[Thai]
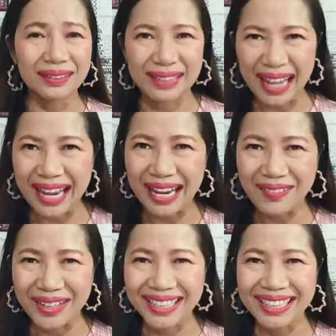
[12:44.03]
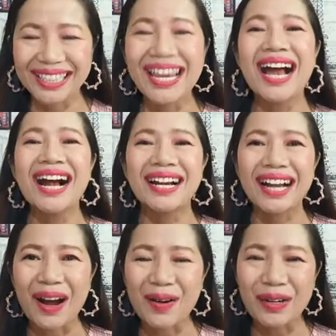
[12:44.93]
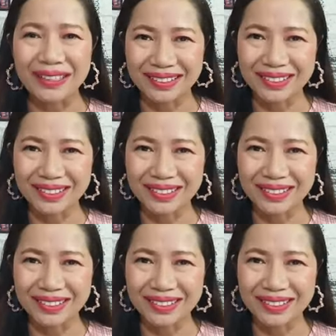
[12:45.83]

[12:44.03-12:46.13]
แต่วันนี้เราอ่ะ